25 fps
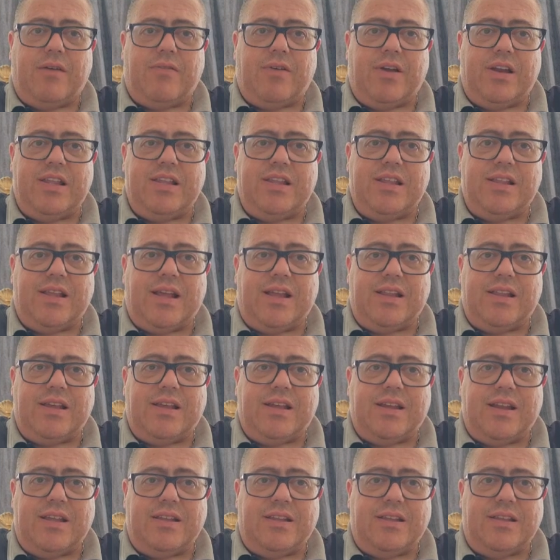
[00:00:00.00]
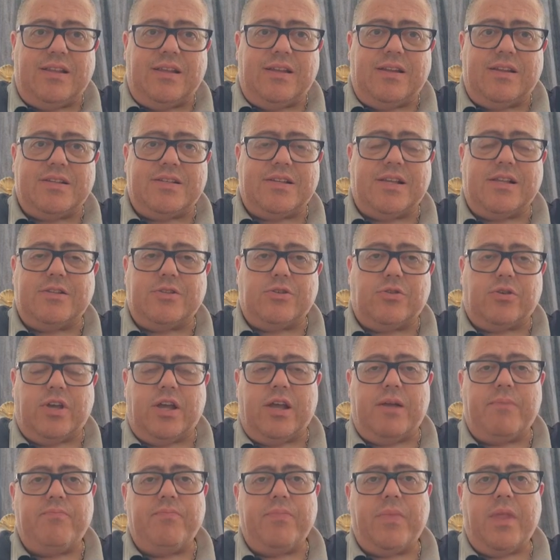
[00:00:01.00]
validità di crediti, nel senso
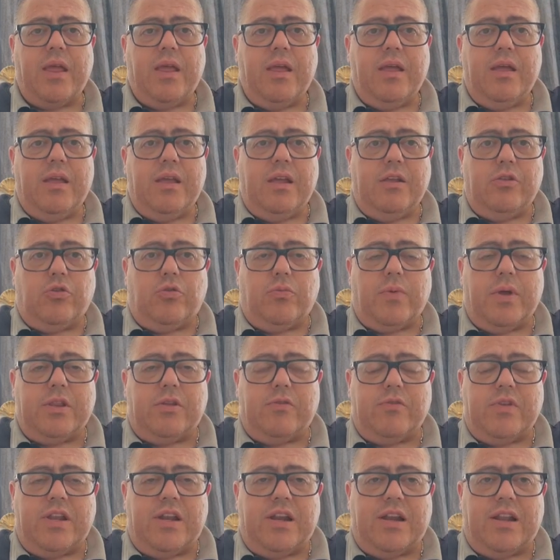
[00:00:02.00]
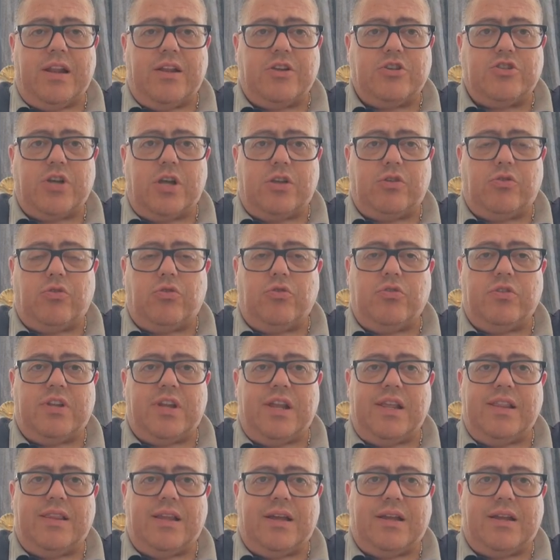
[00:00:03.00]
che il documento viene rilasciato con
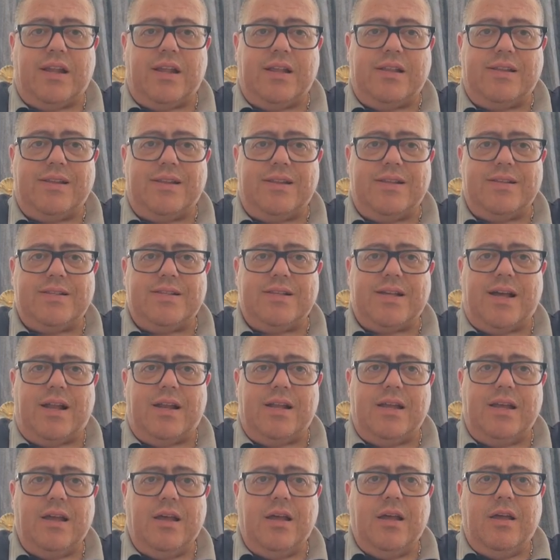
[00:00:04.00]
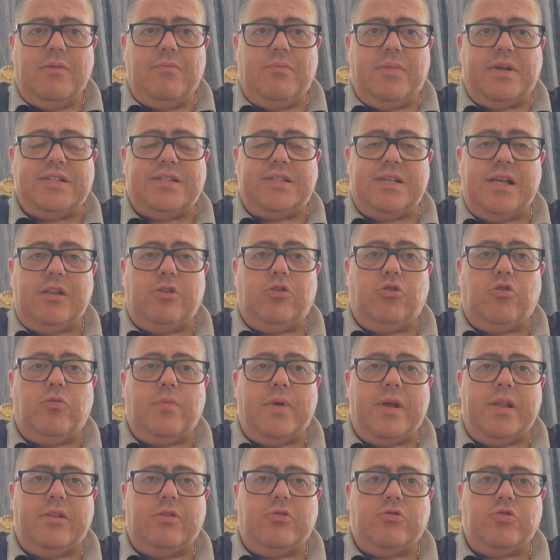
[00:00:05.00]
30 crediti iniziali, ma se il
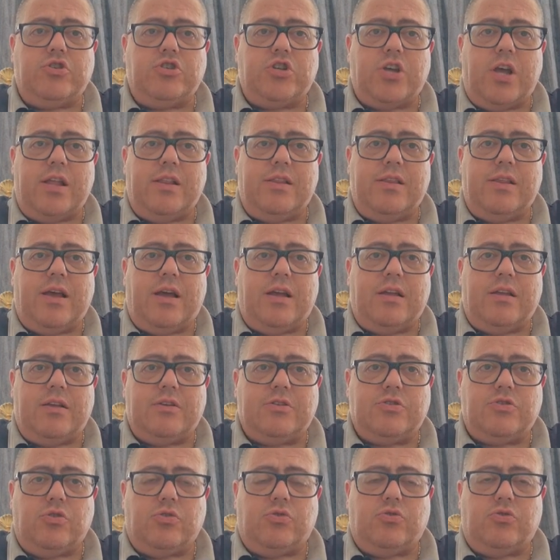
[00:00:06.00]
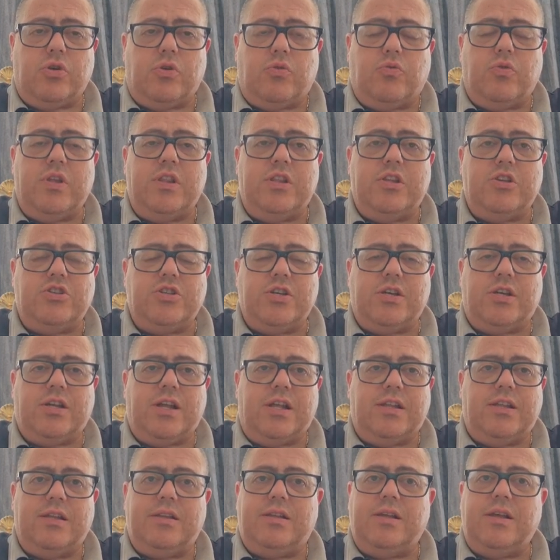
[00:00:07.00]
documento scende sotto i 15
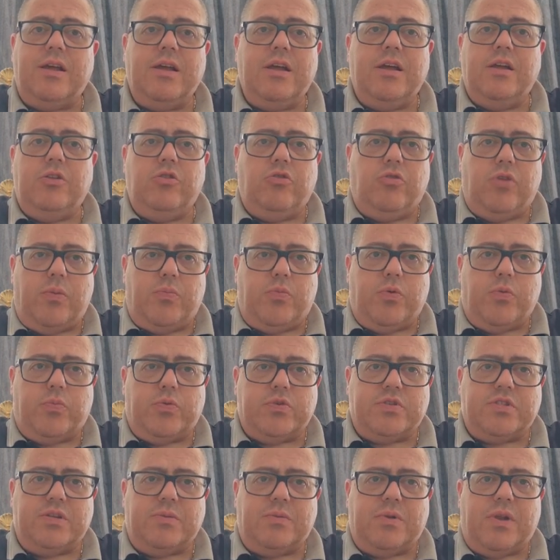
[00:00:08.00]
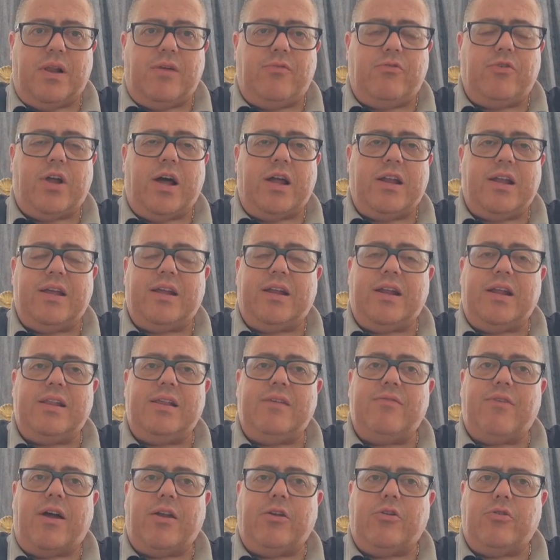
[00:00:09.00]
crediti non è più possibile lavorare e i
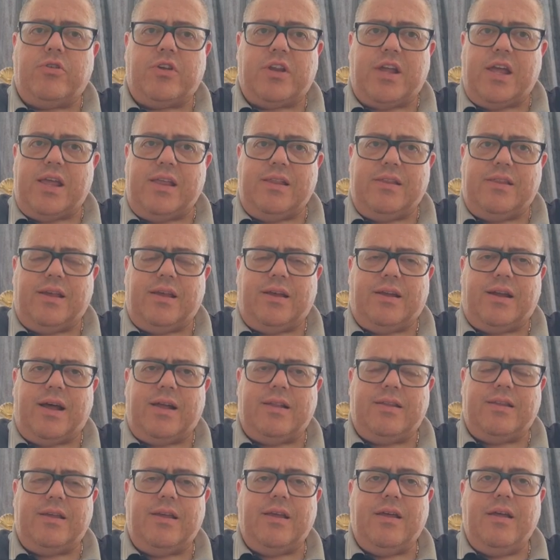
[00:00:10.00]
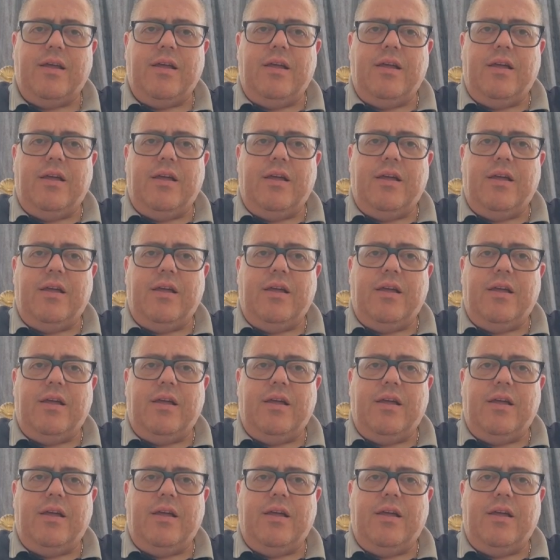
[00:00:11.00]
crediti vanno reintegrati.